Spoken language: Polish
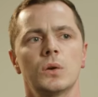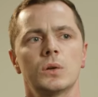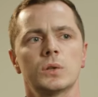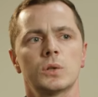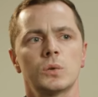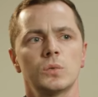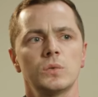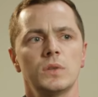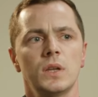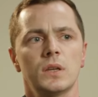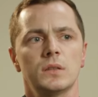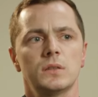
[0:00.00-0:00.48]

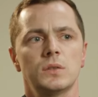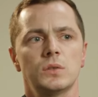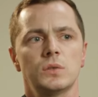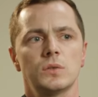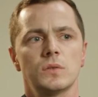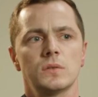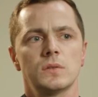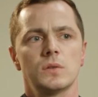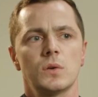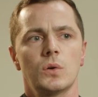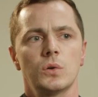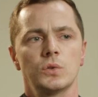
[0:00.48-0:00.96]
grudnia
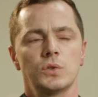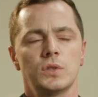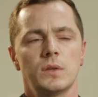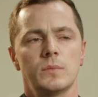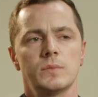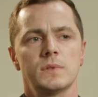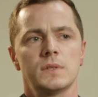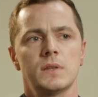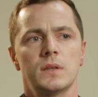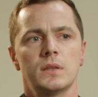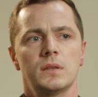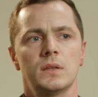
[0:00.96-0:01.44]

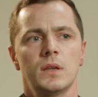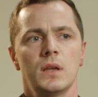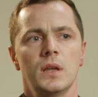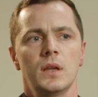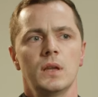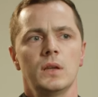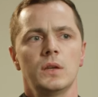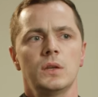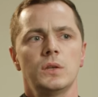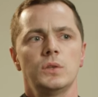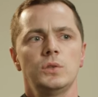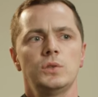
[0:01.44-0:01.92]

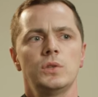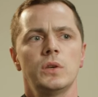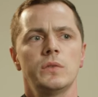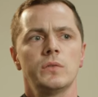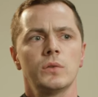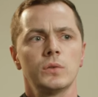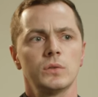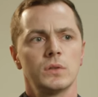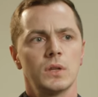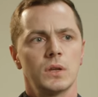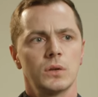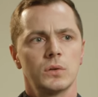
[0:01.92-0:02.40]

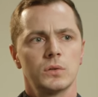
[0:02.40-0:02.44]
1809